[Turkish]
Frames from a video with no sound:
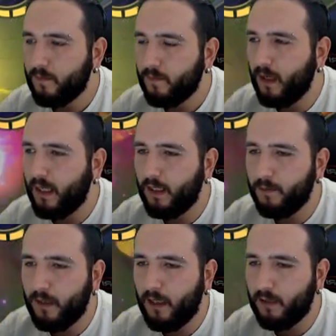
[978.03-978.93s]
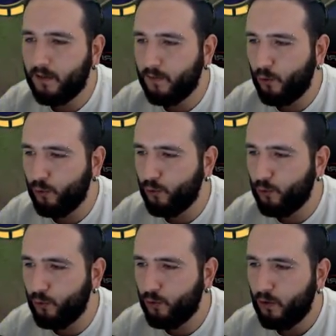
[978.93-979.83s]
Bakalım tanksız,
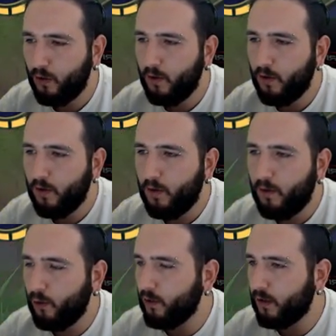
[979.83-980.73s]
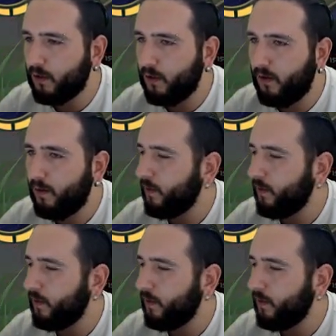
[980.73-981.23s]
öncüsüz oyun nasıl devam